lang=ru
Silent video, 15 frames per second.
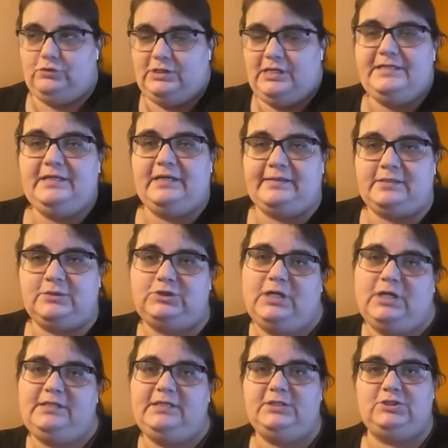вот для них это
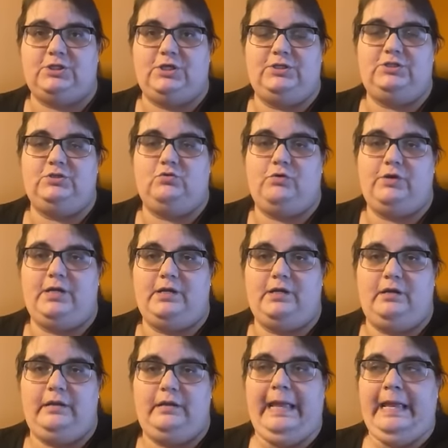же отличная теория.
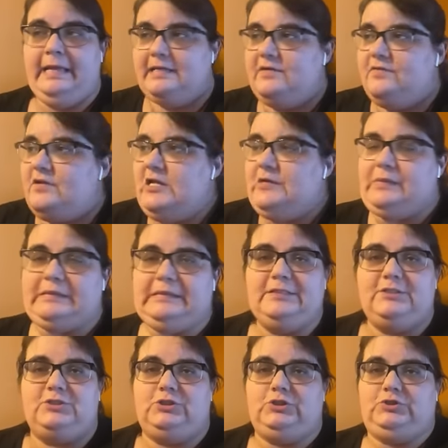Евреям
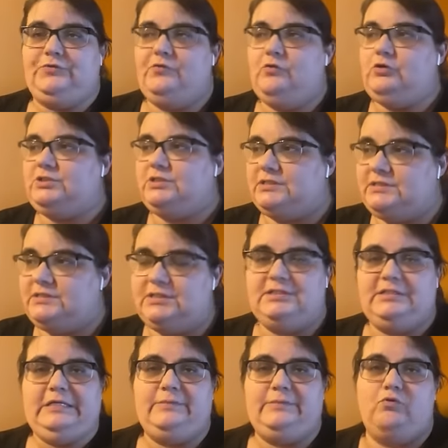отлично живется с
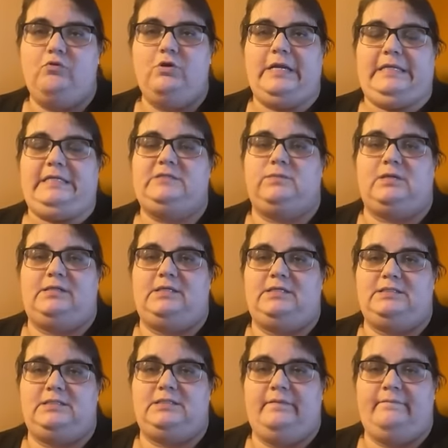идеей Бога
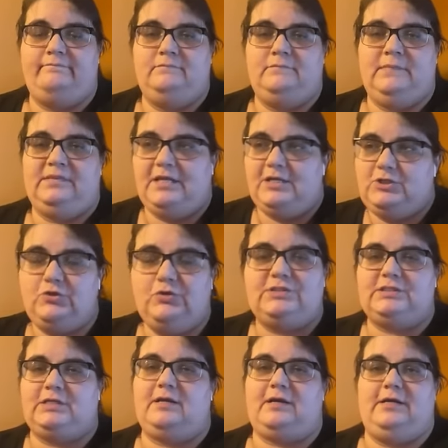избранности, да еще и
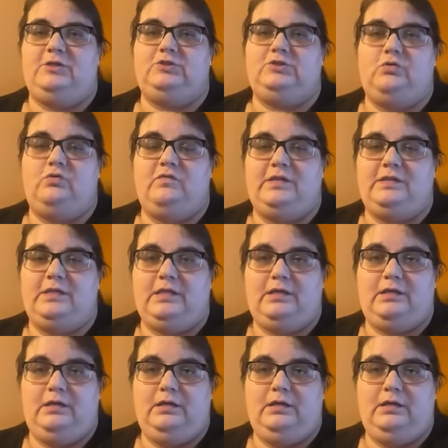сакрализованной.